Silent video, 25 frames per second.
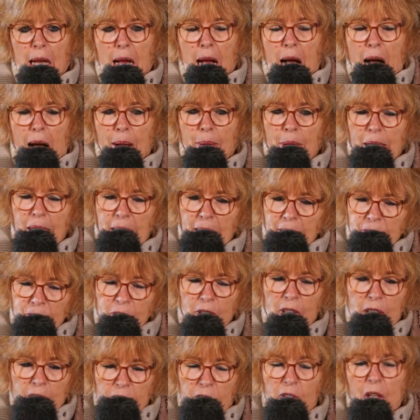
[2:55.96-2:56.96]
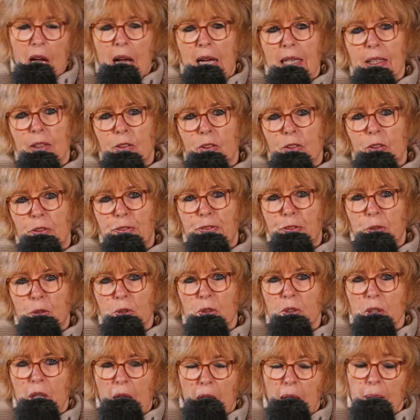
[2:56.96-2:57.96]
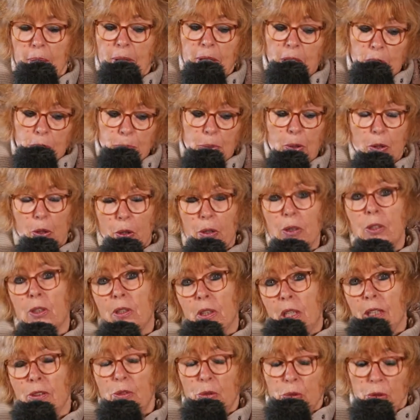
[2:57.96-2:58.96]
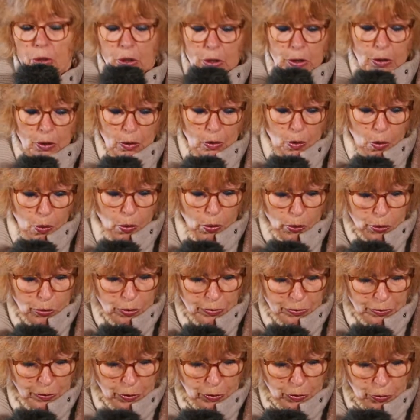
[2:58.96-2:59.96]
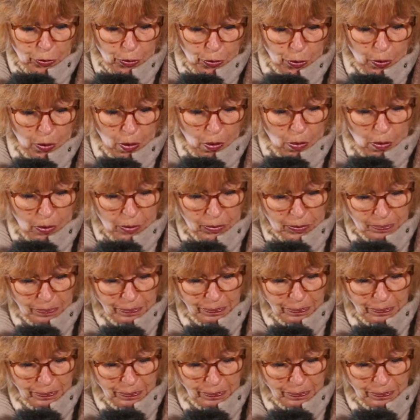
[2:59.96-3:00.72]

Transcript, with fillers: Aber jetzt ist eines gefunden, aber das bedeutet natürlich eine große Verzögerung.